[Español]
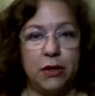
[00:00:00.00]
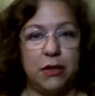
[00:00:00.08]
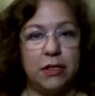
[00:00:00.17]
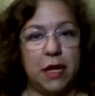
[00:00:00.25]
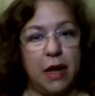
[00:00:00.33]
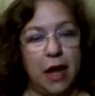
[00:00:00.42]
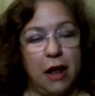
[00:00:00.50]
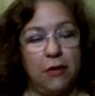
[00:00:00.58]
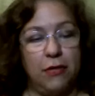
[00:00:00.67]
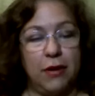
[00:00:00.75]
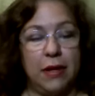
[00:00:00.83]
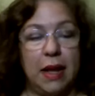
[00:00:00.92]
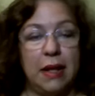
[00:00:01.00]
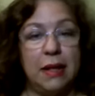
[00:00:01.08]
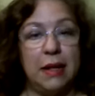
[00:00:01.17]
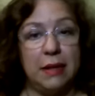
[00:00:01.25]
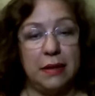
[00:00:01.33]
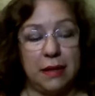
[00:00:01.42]
Entonces, al
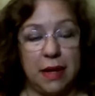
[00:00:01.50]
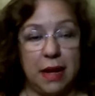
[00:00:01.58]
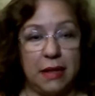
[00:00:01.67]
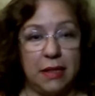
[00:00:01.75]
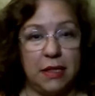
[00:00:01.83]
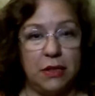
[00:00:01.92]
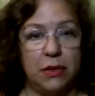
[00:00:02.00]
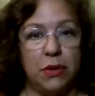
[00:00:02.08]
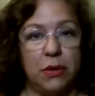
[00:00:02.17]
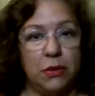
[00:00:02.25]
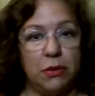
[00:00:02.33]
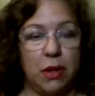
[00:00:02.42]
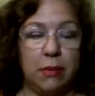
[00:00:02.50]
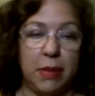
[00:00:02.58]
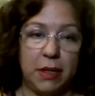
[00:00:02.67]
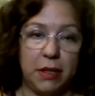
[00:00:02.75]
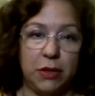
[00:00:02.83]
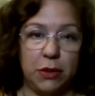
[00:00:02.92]
final del tránsito, que
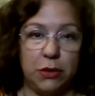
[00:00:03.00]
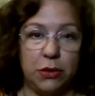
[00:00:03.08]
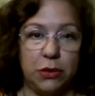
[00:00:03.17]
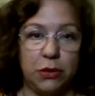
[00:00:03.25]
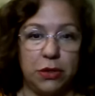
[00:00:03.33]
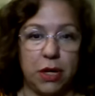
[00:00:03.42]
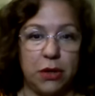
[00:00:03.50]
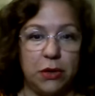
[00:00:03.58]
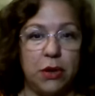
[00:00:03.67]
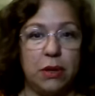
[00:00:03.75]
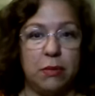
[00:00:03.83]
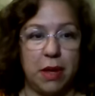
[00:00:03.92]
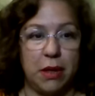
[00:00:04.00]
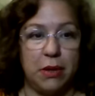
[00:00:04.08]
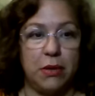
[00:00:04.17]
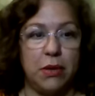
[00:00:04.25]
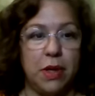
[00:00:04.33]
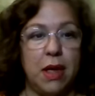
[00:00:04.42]
usualmente son dos años y
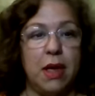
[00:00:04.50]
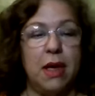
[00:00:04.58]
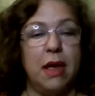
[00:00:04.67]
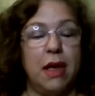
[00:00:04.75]
medio,